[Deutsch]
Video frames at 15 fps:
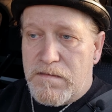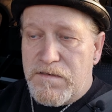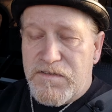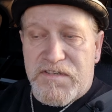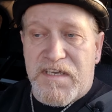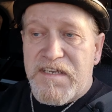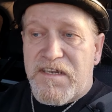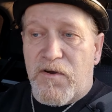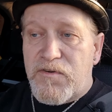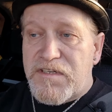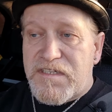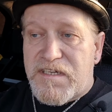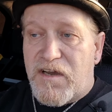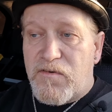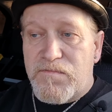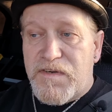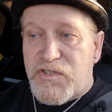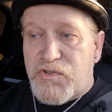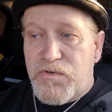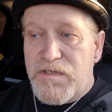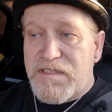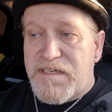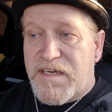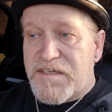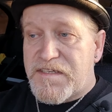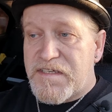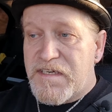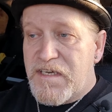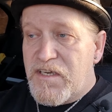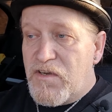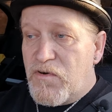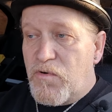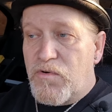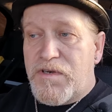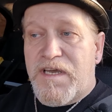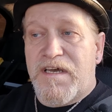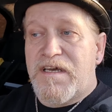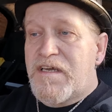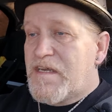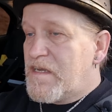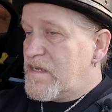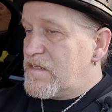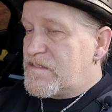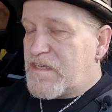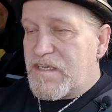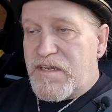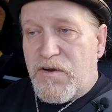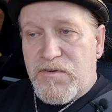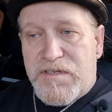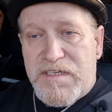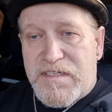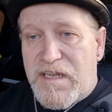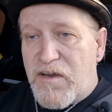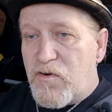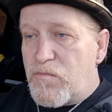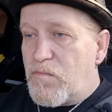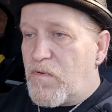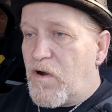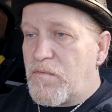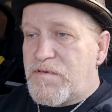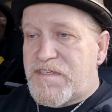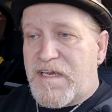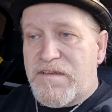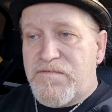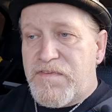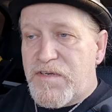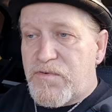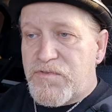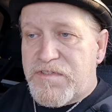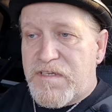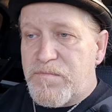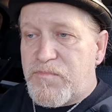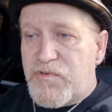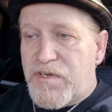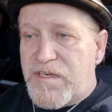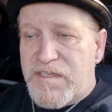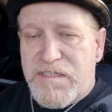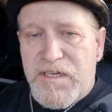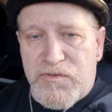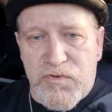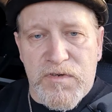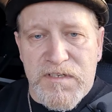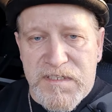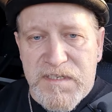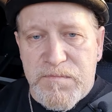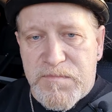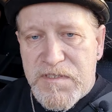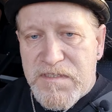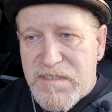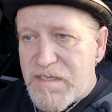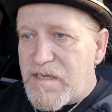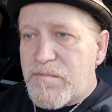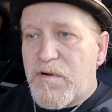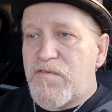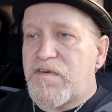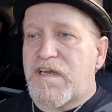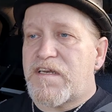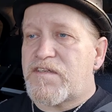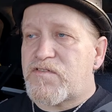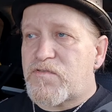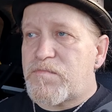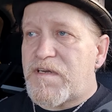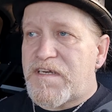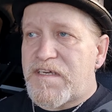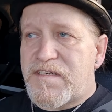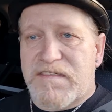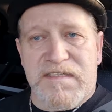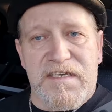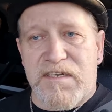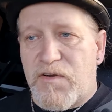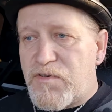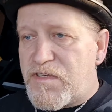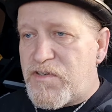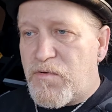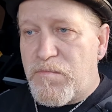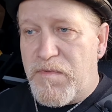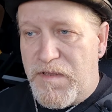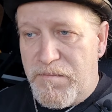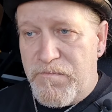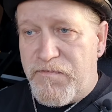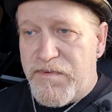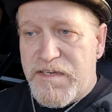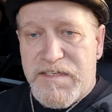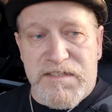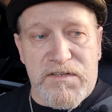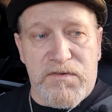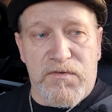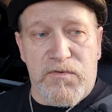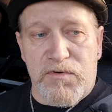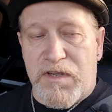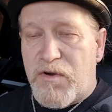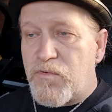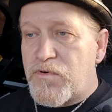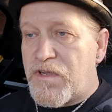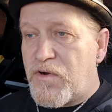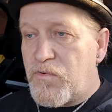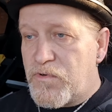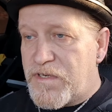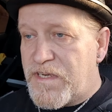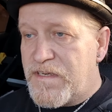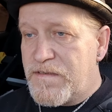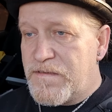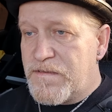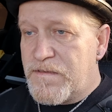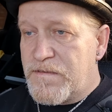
Es geht auch nicht darum, wer Schuld hat oder es geht auch nicht darum, ob es ein Virus gibt oder nicht. Natürlich gibt es den, da brauchen wir gar nicht drüber reden. Es geht auch nicht um Impfpflicht oder, oder, oder.